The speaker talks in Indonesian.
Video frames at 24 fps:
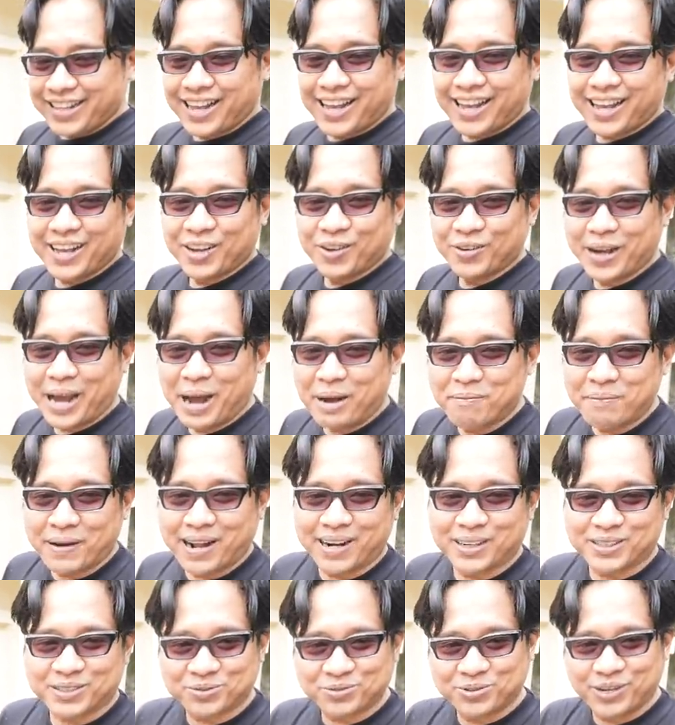nggak gue
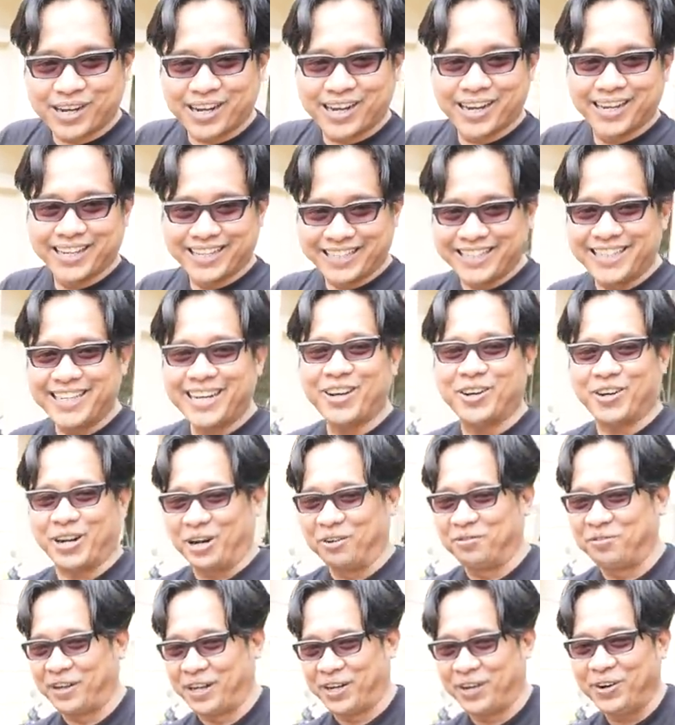apal semua iyalah
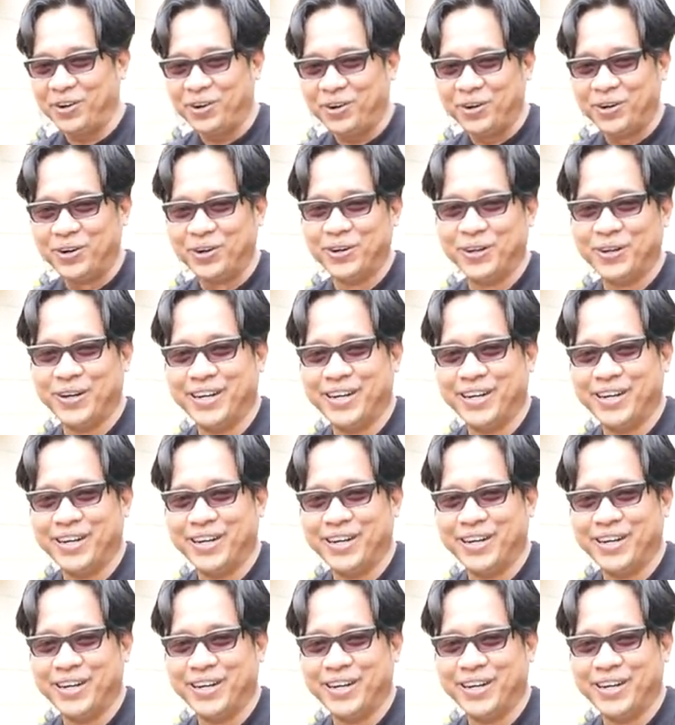orang VO